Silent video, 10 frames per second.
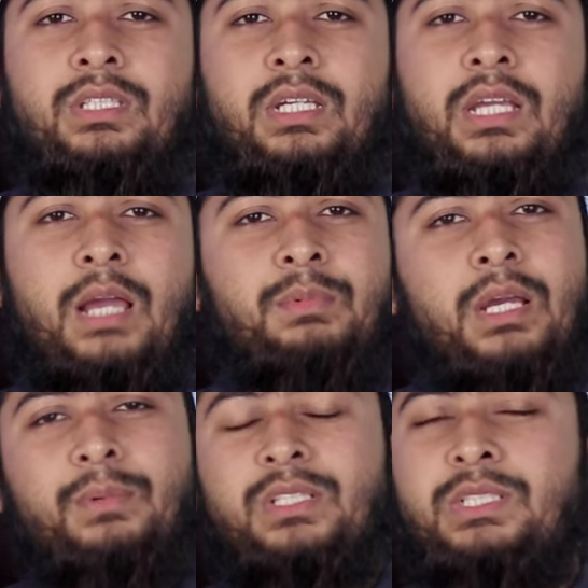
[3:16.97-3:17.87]
যে আমি
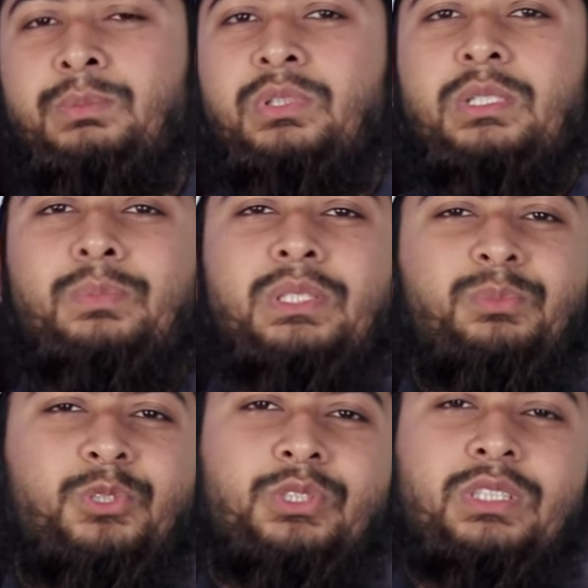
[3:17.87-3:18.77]
আমার জীবনের
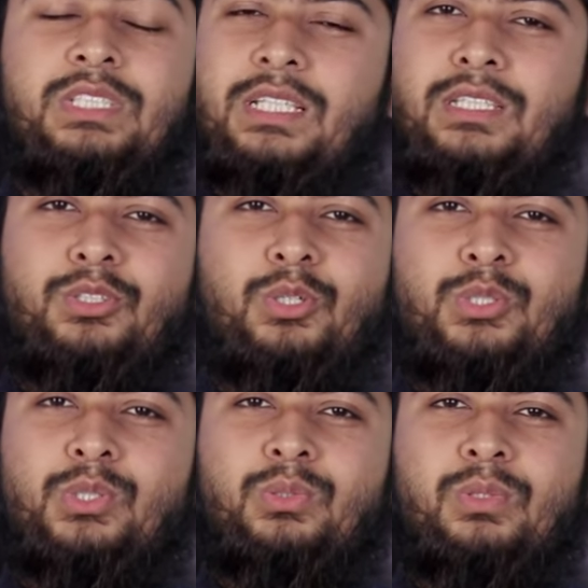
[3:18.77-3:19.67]
বিনিময়ে যদি জান্নাত
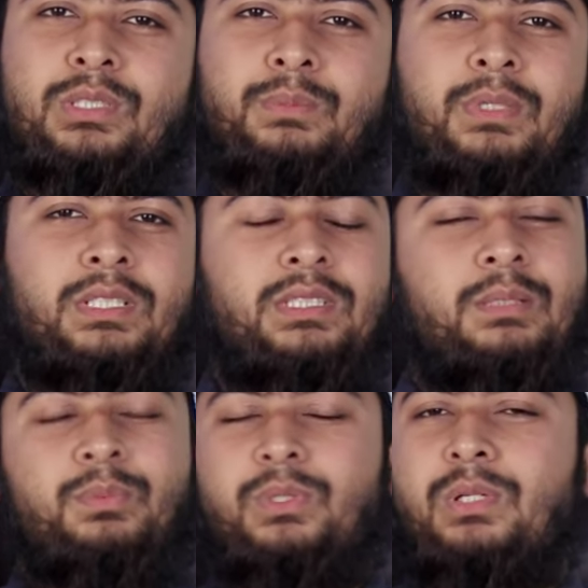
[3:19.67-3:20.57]
অর্জন করতে পারি
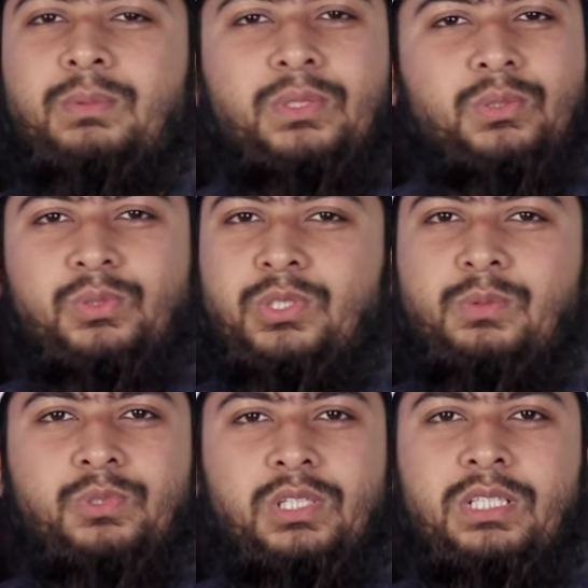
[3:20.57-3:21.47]
তারপরেও আমার কোনো
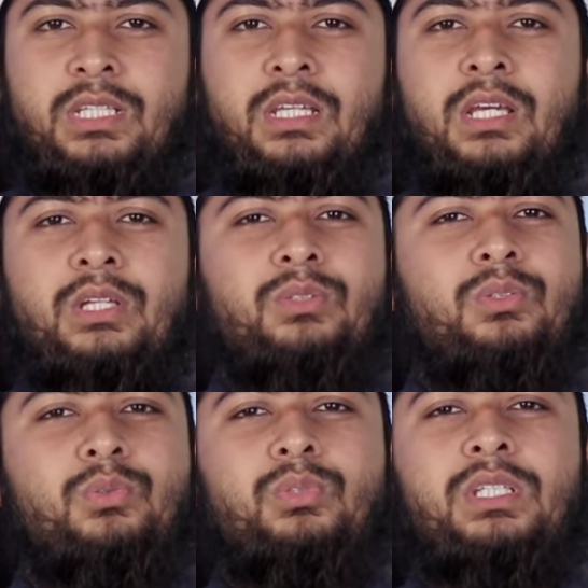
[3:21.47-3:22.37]
সমস্যা নেই তো
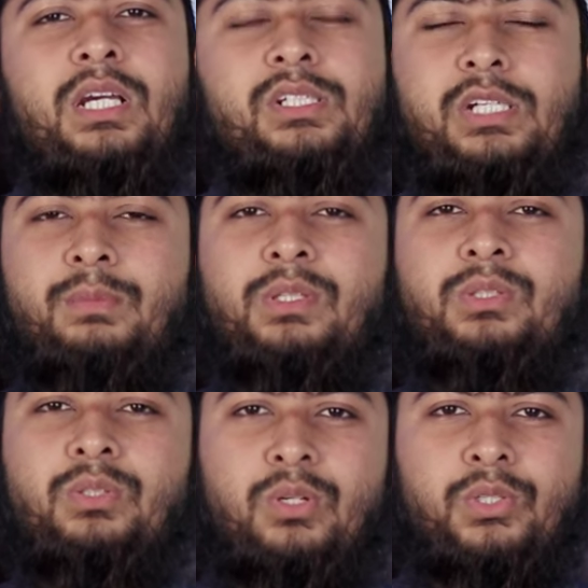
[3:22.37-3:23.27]
দুনিয়ার
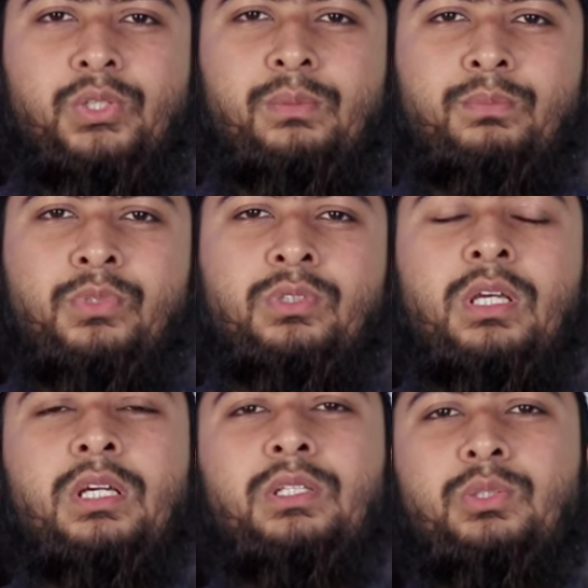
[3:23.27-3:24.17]
সামান্য ধন সম্পদ
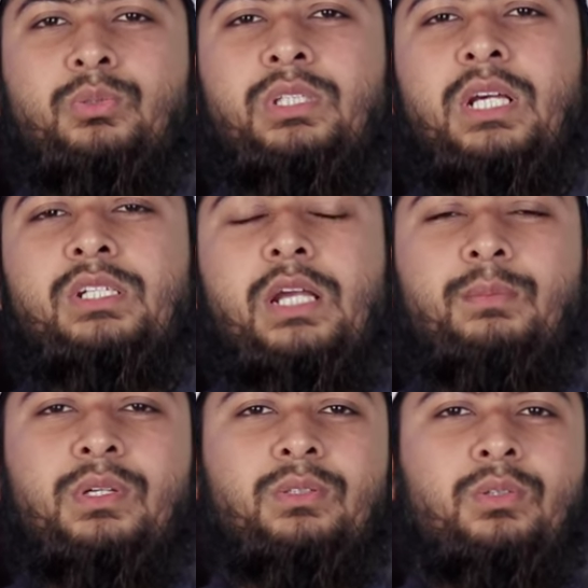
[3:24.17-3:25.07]
দুনিয়ার
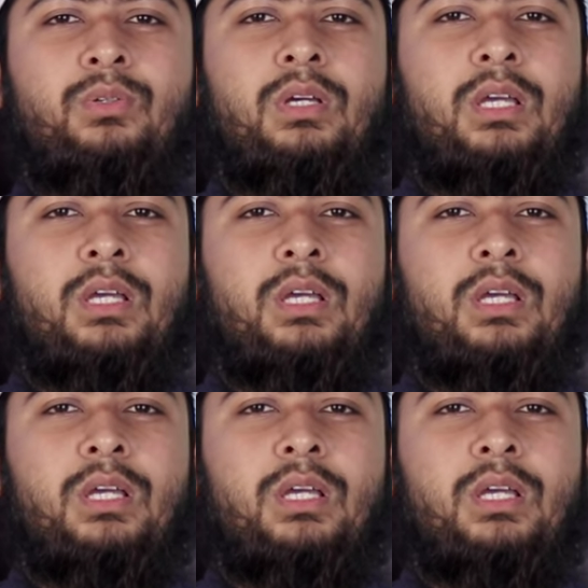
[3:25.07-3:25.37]
সামান্য